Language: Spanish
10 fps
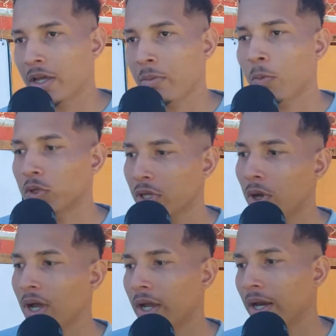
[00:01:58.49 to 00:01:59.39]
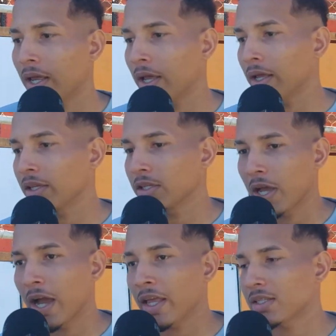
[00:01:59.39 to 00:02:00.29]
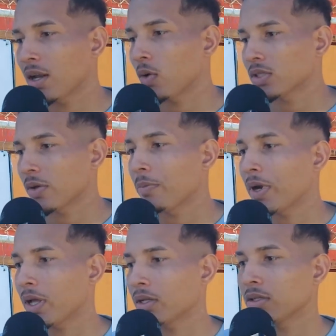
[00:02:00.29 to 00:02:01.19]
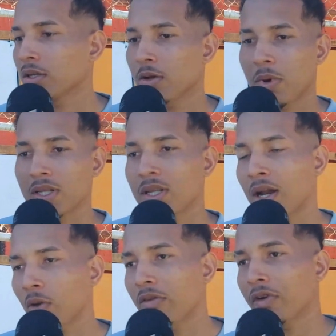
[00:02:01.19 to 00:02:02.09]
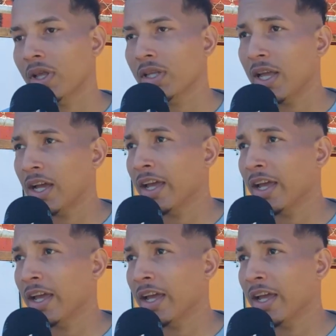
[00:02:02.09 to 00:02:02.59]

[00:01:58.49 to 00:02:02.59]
me motivan a querer llegar y hacer las cosas bien para, para, hacer algo diferente, ya